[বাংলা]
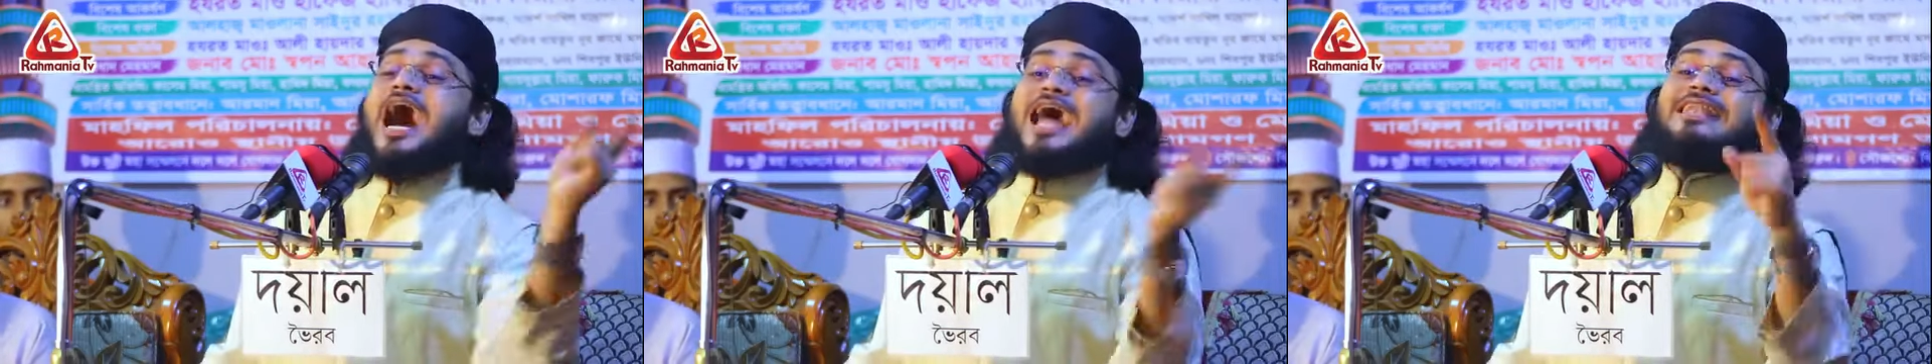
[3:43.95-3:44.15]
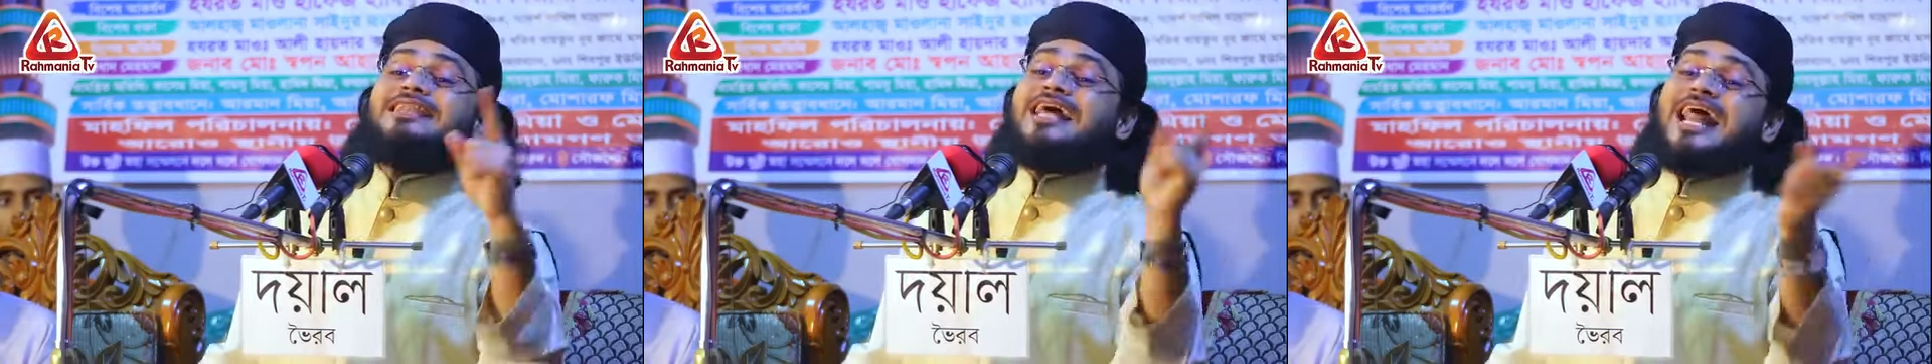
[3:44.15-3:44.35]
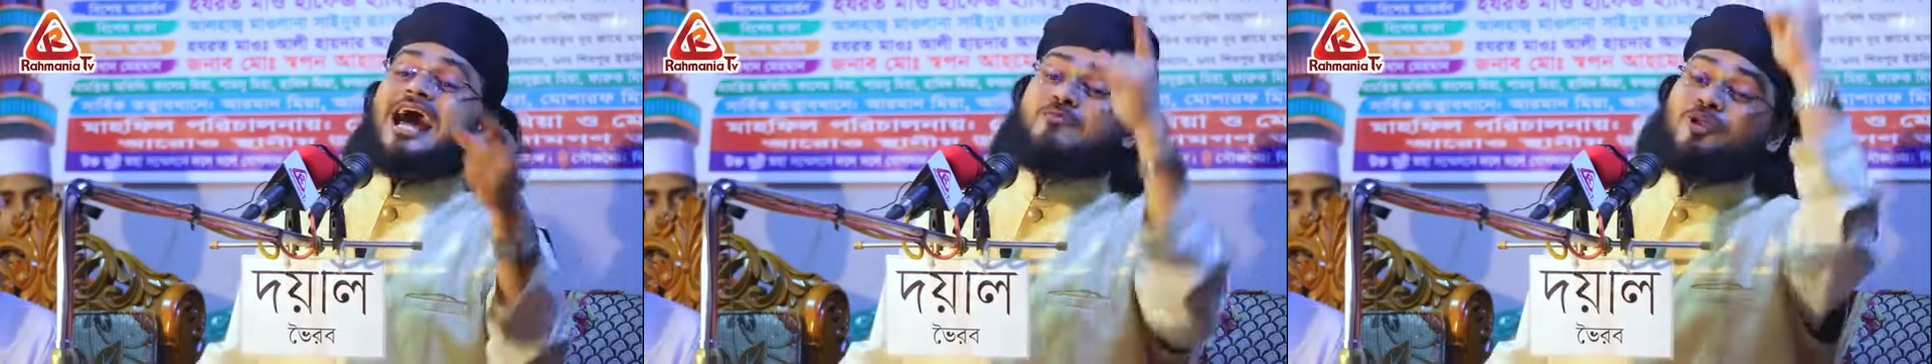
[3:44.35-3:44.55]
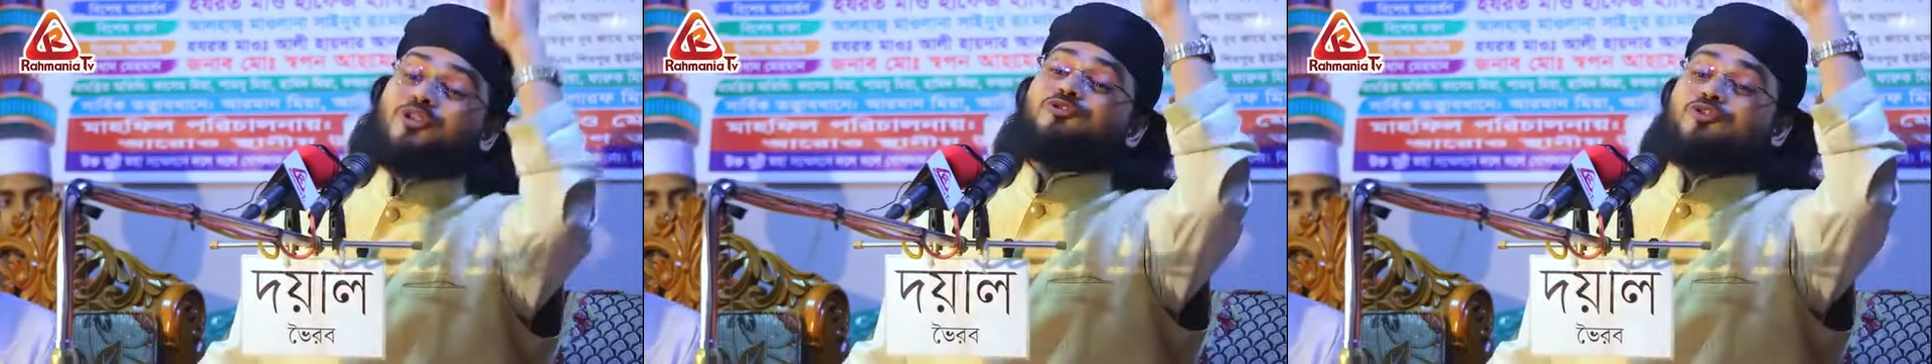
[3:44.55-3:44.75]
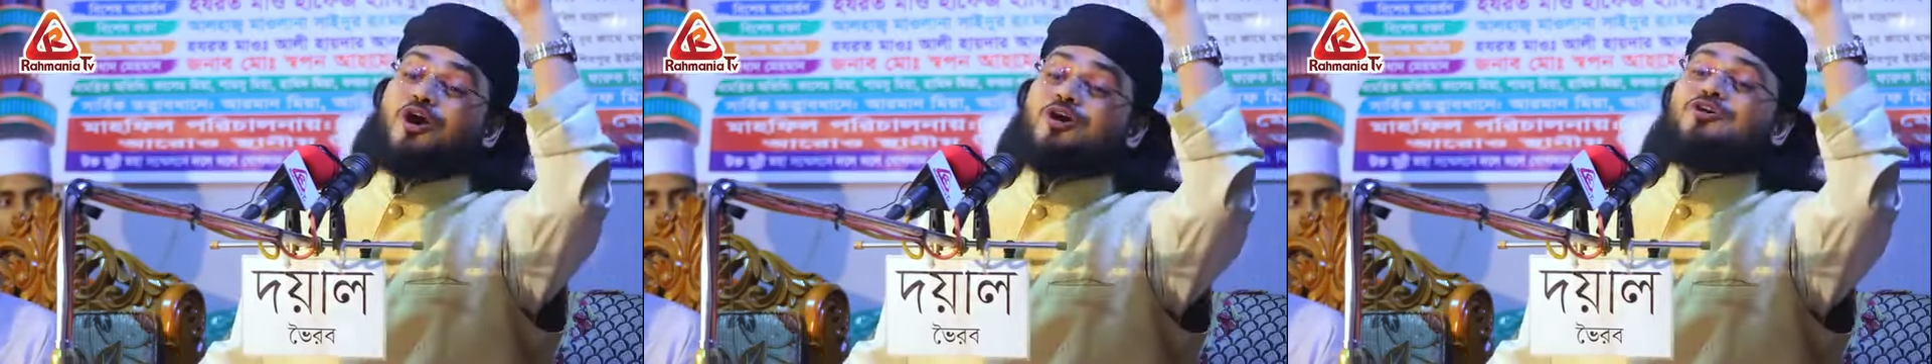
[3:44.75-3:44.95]
আল্লাহর আমল
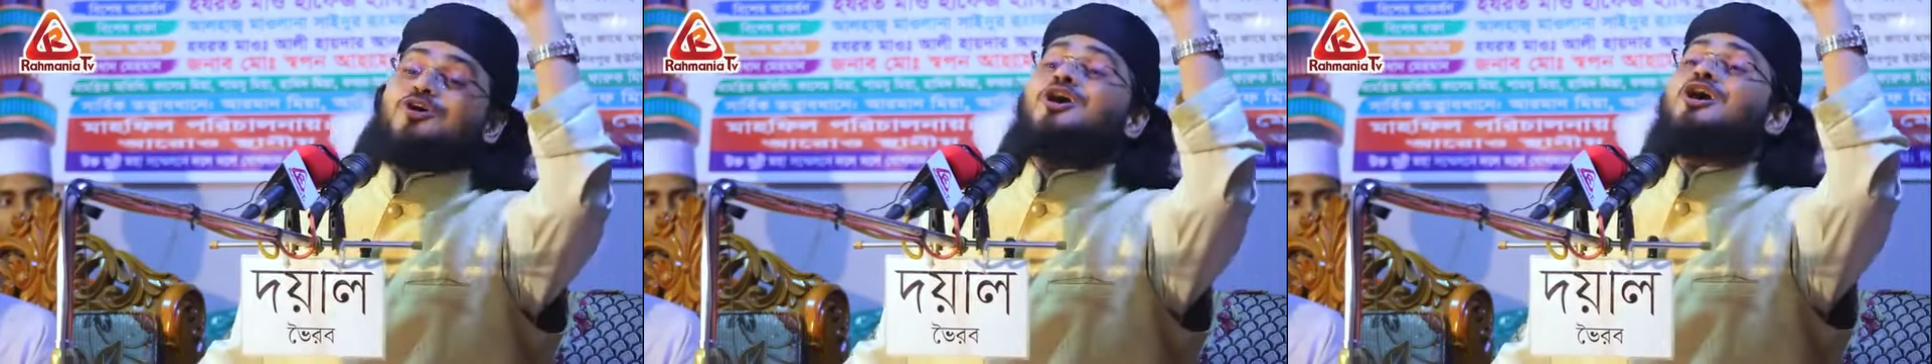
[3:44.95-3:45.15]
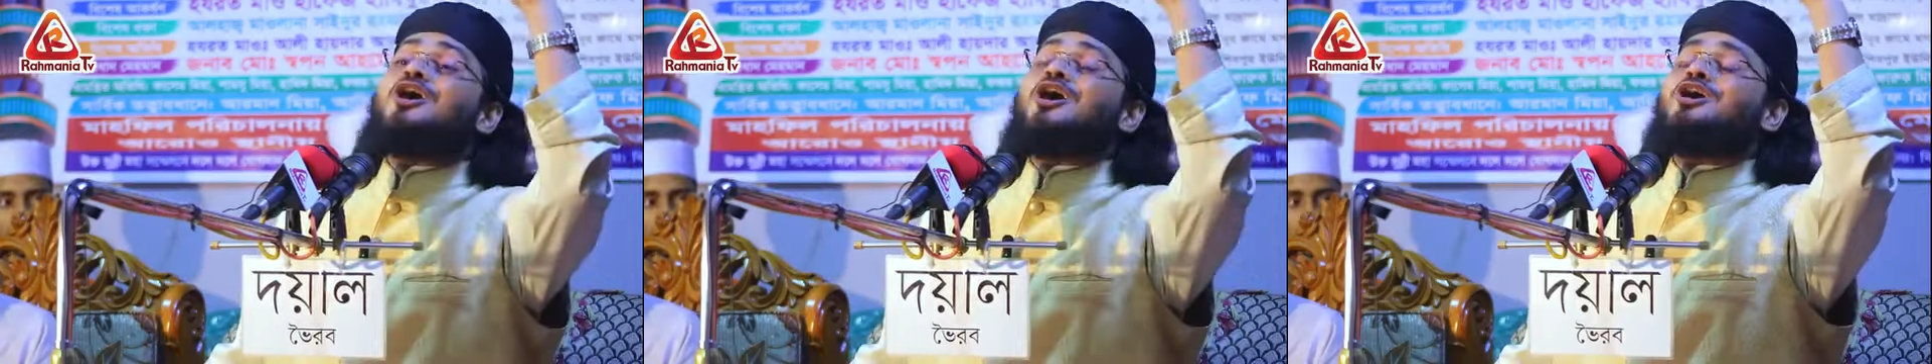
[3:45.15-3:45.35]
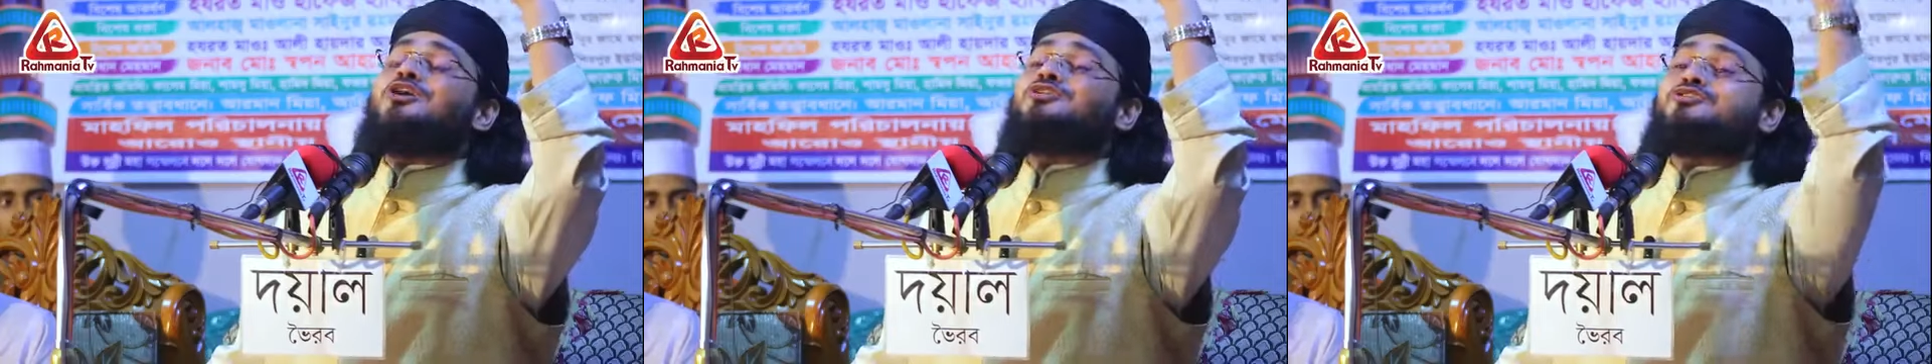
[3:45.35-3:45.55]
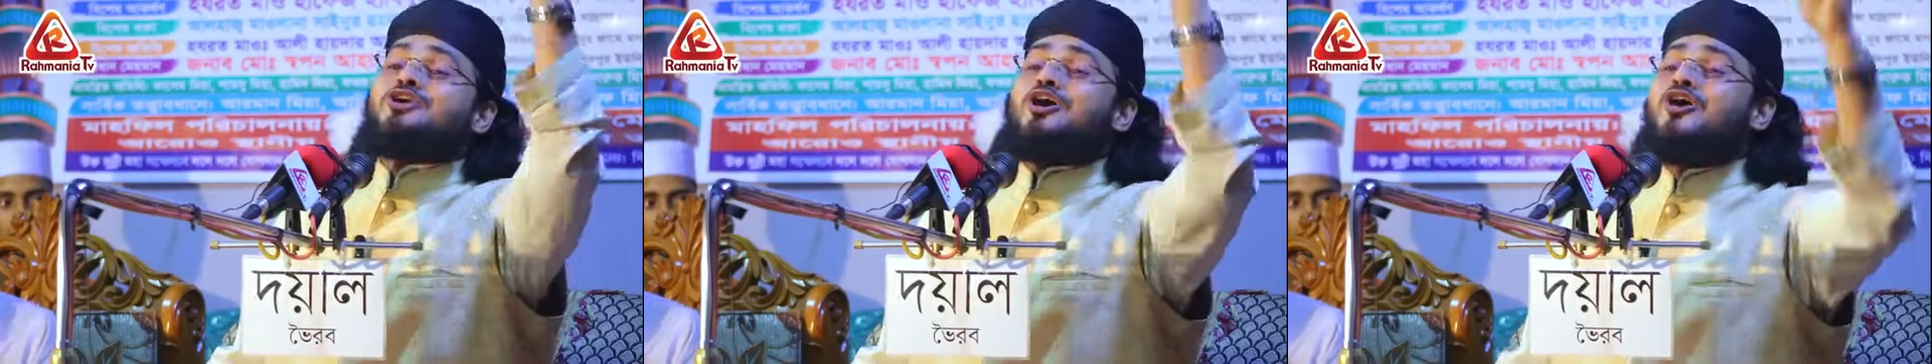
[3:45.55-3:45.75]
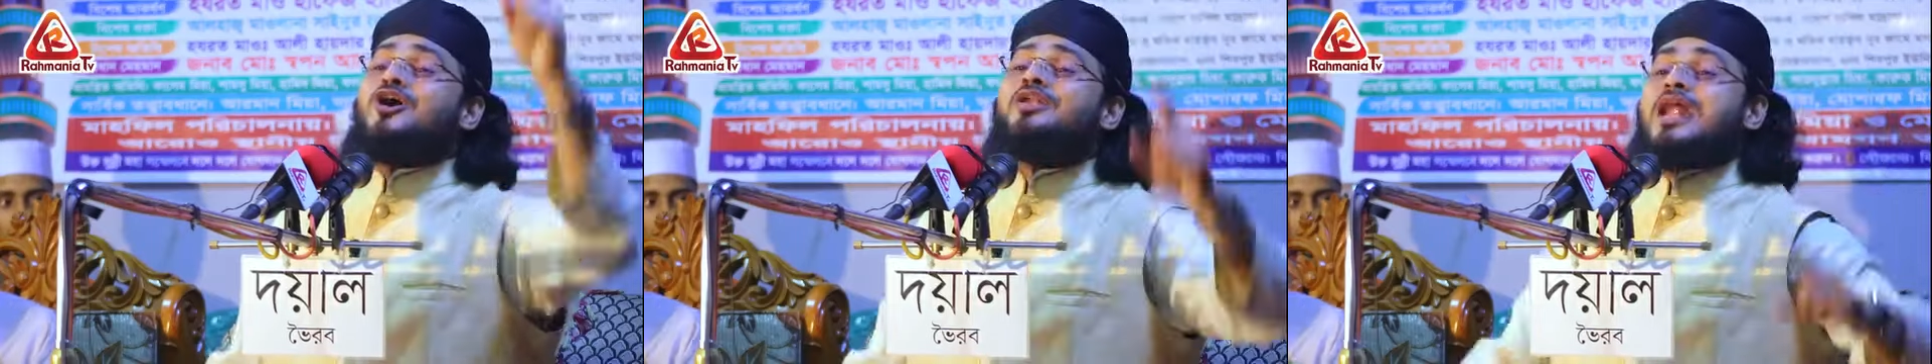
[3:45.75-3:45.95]
তখন
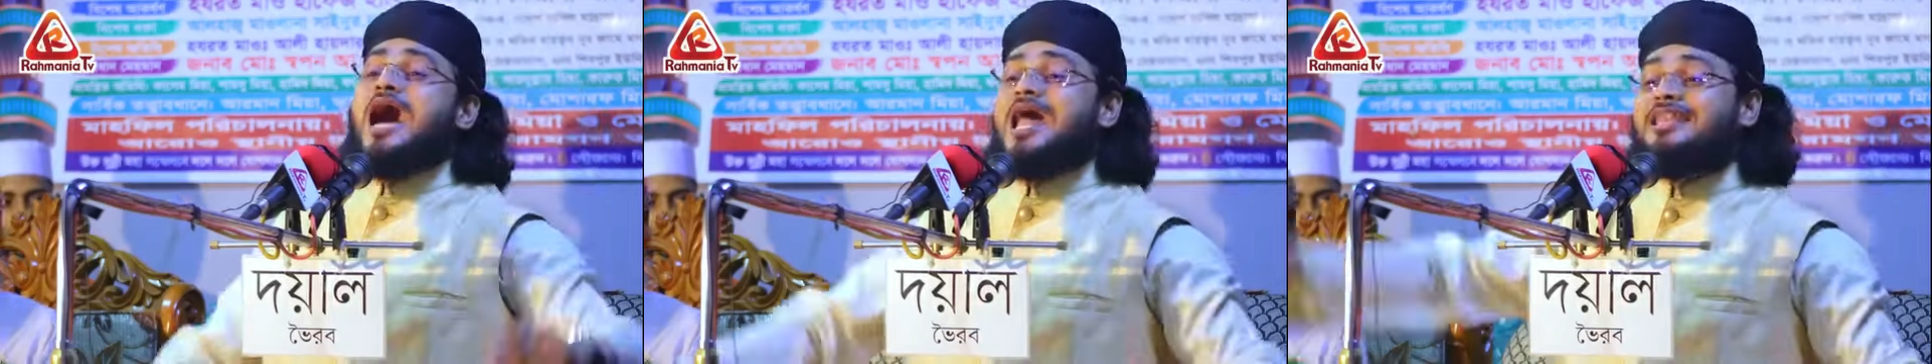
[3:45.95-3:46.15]
যখন